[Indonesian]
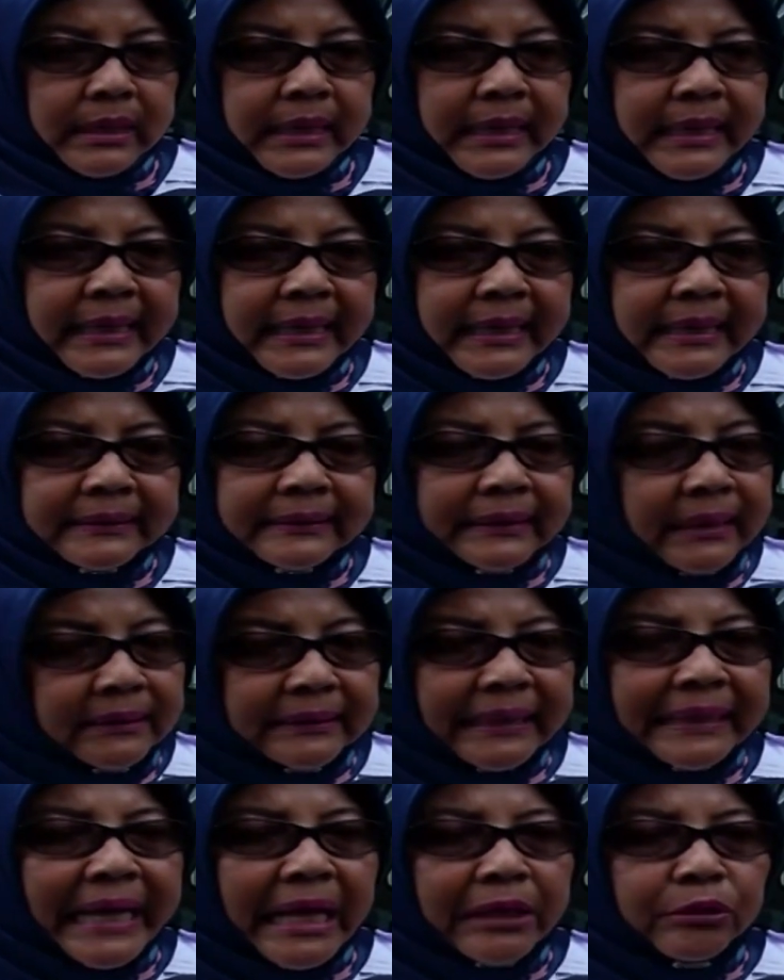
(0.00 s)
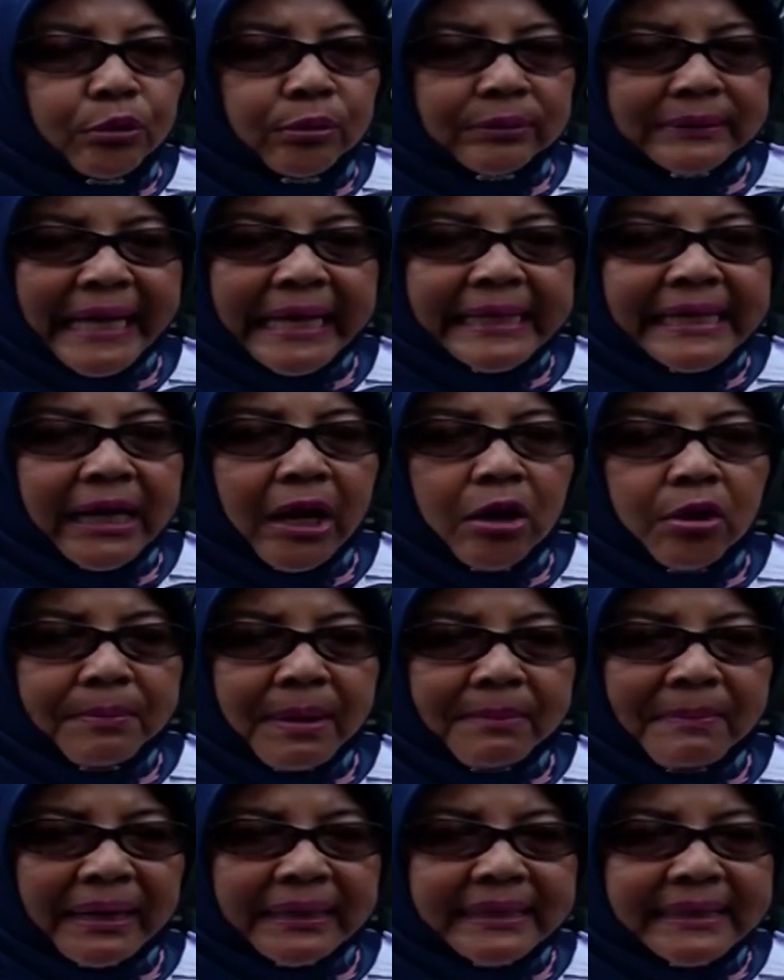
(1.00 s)
Uh, tergantung. Jadi kalau
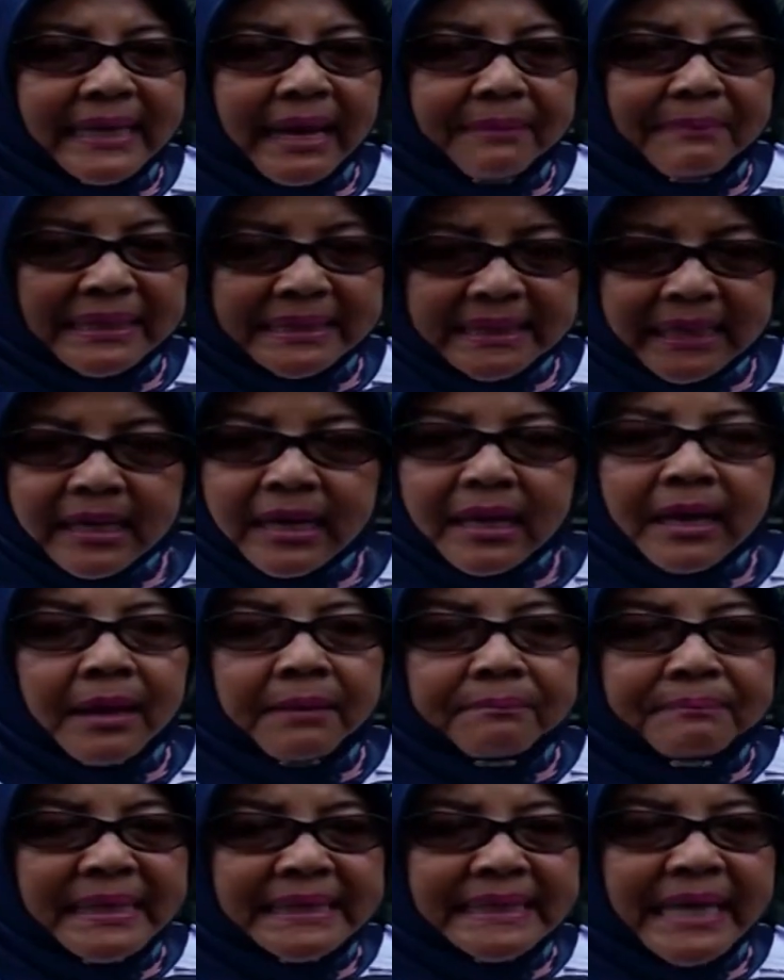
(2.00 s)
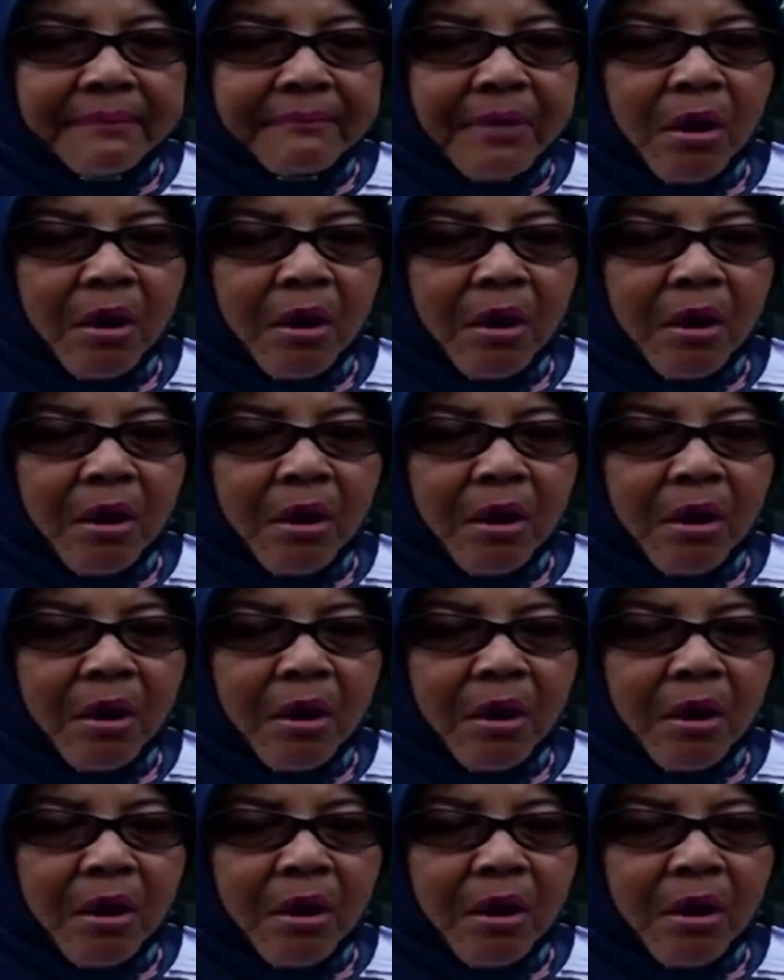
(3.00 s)
memang dia masih bisa